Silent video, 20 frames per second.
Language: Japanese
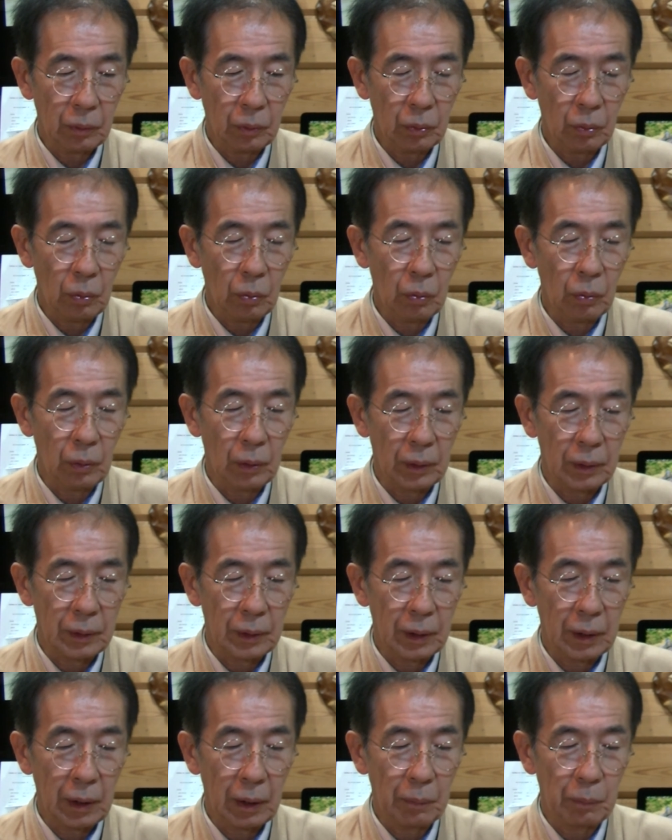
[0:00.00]
ところです
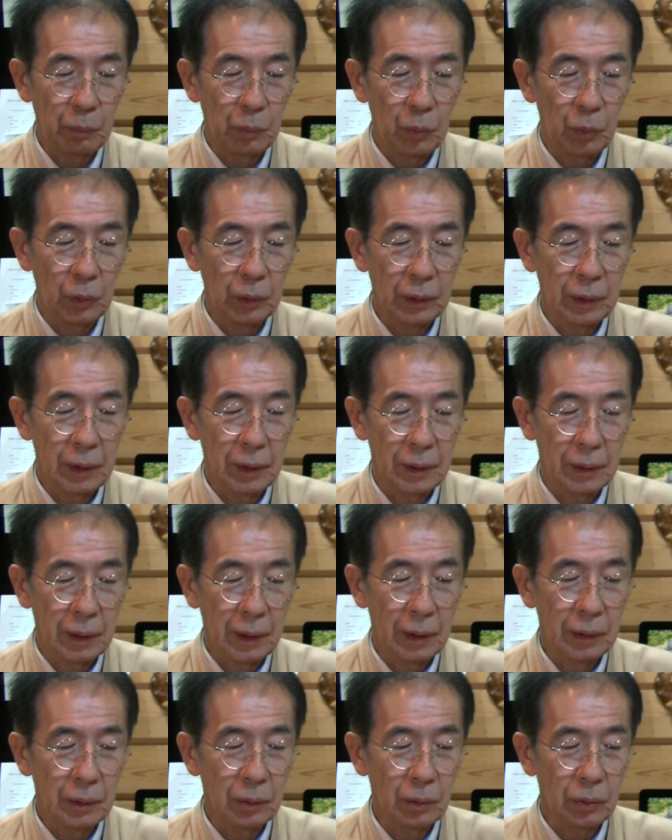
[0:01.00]
ねタップをしてです
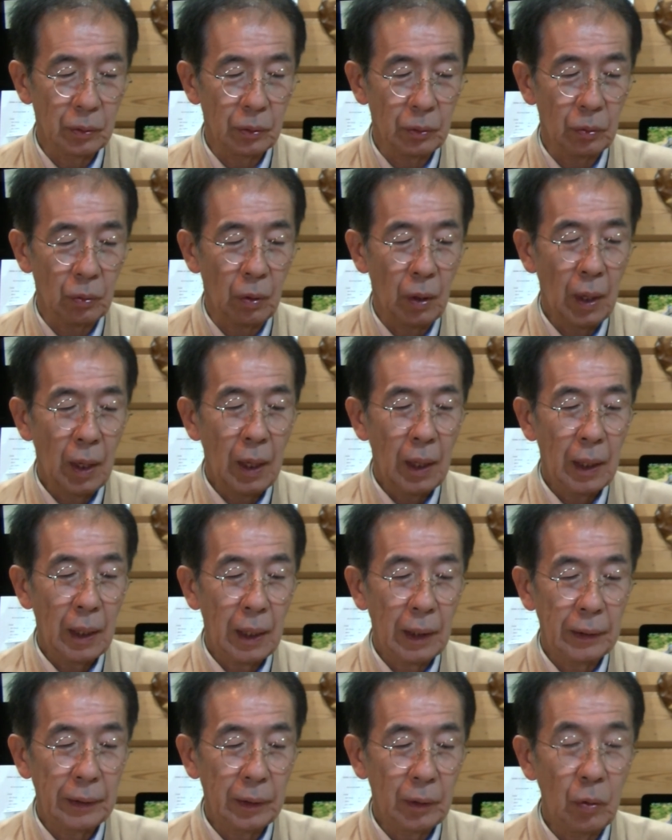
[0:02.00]
ねそうすると
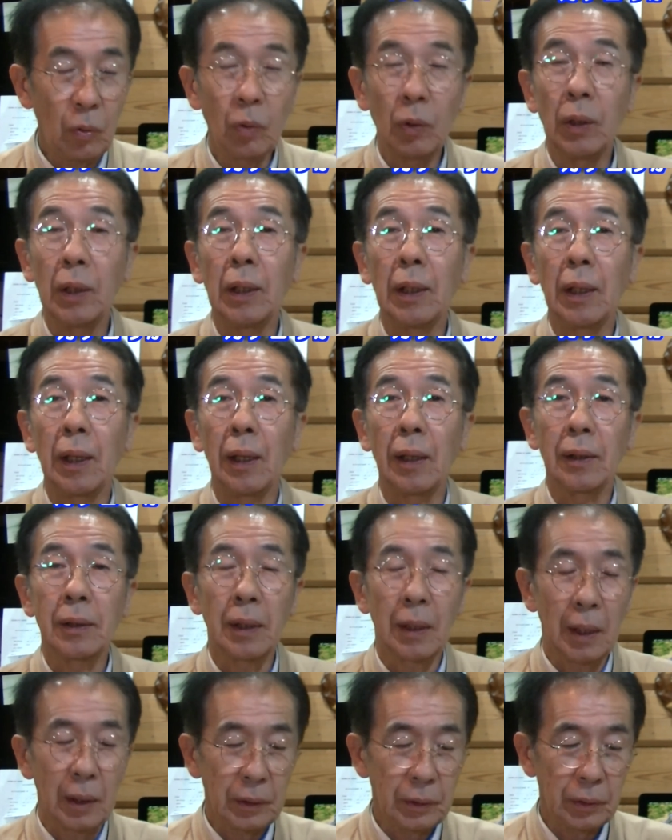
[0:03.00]
カテゴリーから
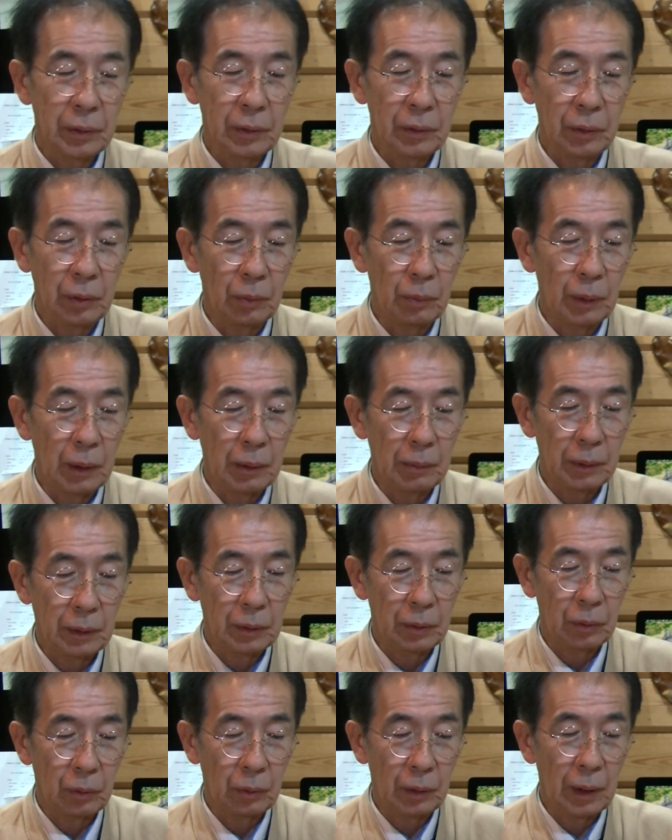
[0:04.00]
探すっていうのもありま
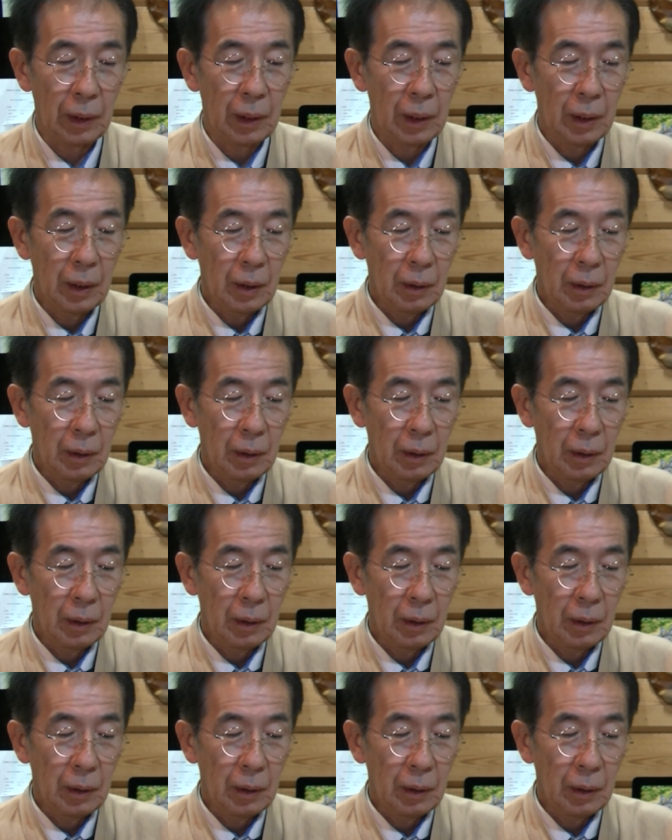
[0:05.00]
すので